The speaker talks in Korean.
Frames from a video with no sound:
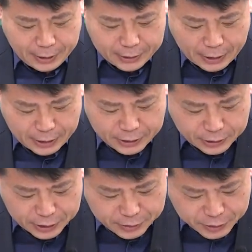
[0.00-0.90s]
자,
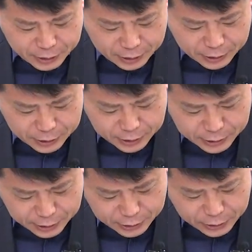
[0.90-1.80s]

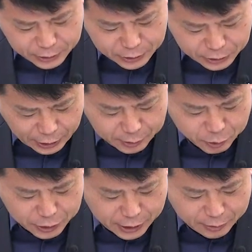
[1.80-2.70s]
2017년은 딱
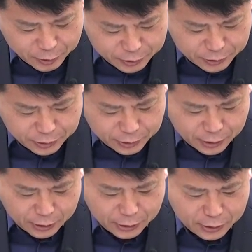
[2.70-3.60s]
보니까 벌써
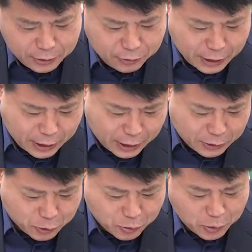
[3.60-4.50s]
어이구야
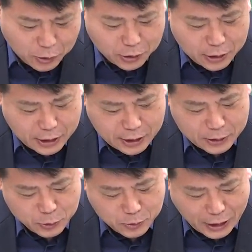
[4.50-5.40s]
조금 어렵게
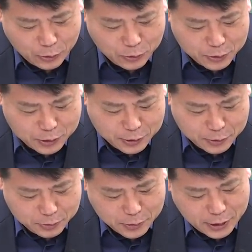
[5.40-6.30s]
좀 나온
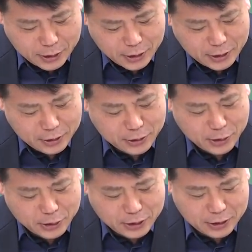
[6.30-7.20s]
것처럼
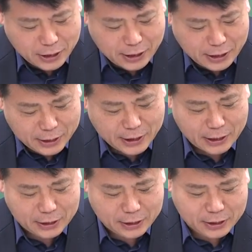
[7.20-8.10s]
느껴지는 게
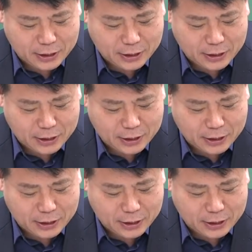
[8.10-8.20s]
일단